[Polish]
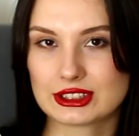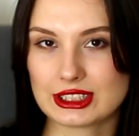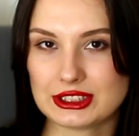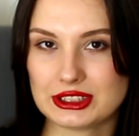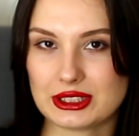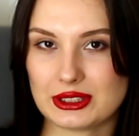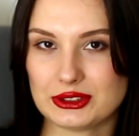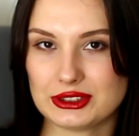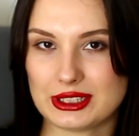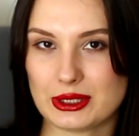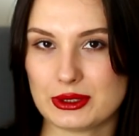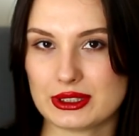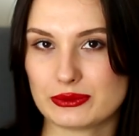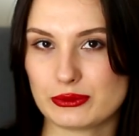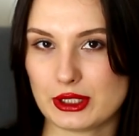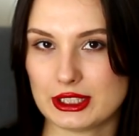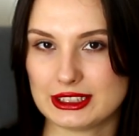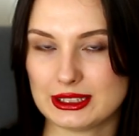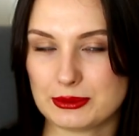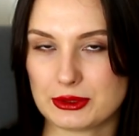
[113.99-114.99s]
Trzeci rozdział
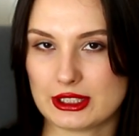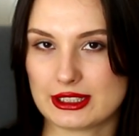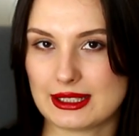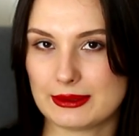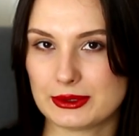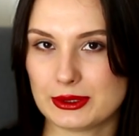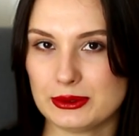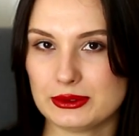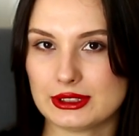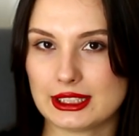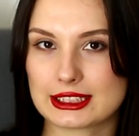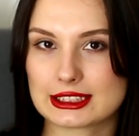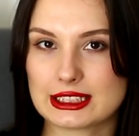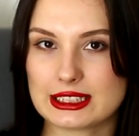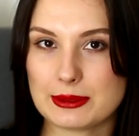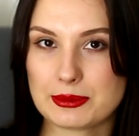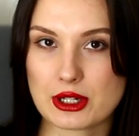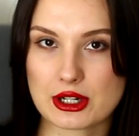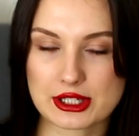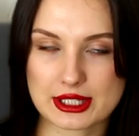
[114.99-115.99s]
jest właśnie przede mną, także
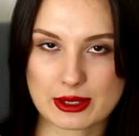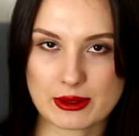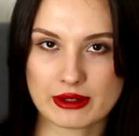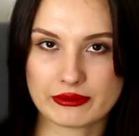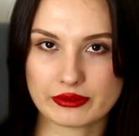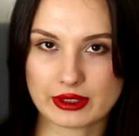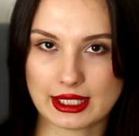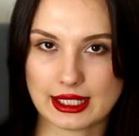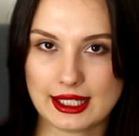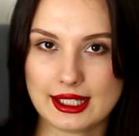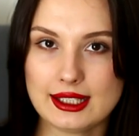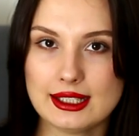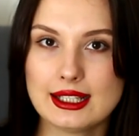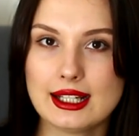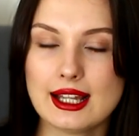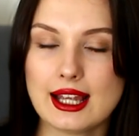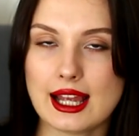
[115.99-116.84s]
nie przeczytałam wiele,